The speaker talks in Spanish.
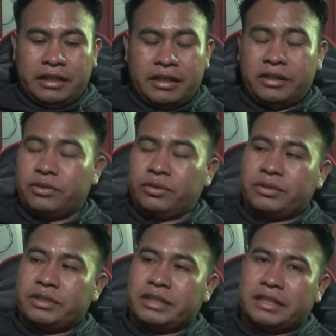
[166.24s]
Y
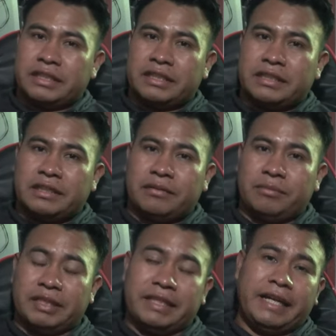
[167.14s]
entonces,
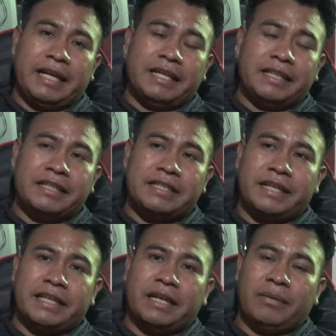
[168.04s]
más de alguien
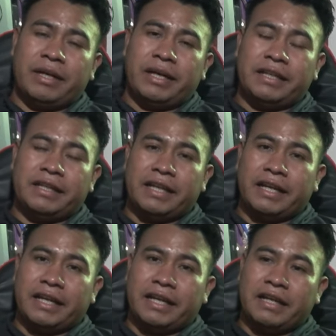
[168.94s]
desea trabajar en el
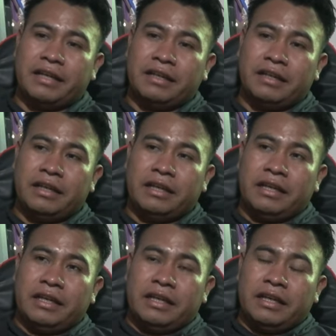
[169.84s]
canal,
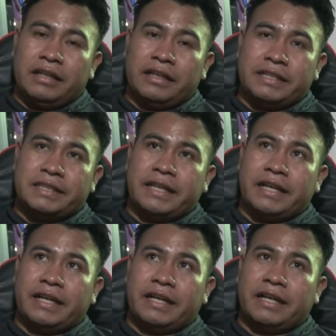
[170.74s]

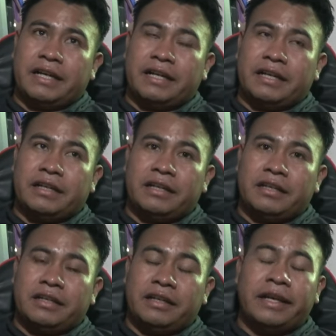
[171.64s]
desea
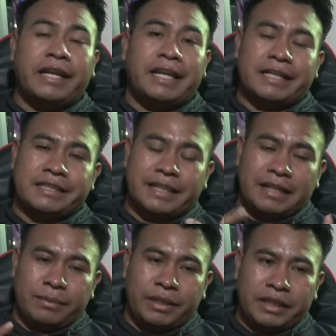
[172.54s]
ganarse
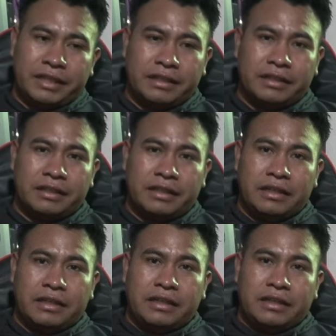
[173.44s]
la vida,
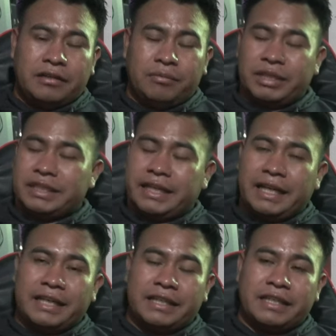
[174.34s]
más de
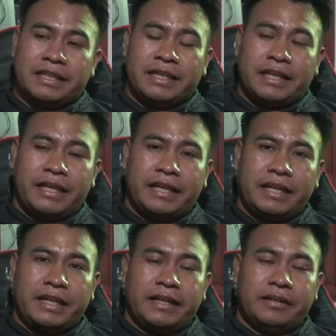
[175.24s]
alguien de,
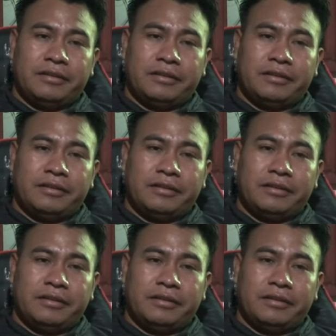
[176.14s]
quiere